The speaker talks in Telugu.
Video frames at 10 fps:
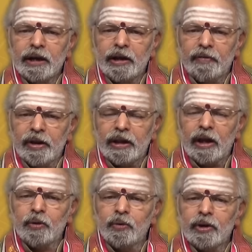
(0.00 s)
ఈ
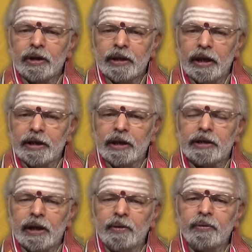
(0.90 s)
ఫలితాలు
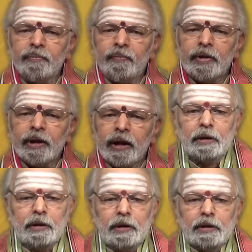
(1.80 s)
తెలియజేశాను
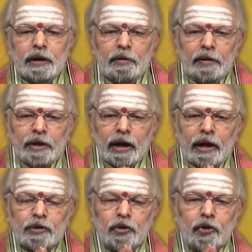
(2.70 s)
సర్వే
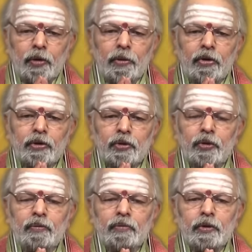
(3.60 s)
జన సుఖనోభవంతు
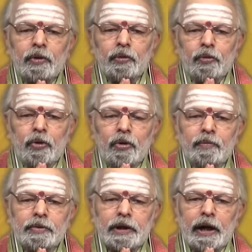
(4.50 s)

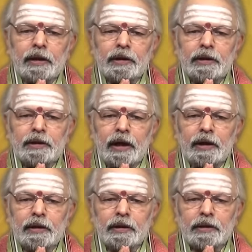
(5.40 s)
ఓం శాంతి శాంతి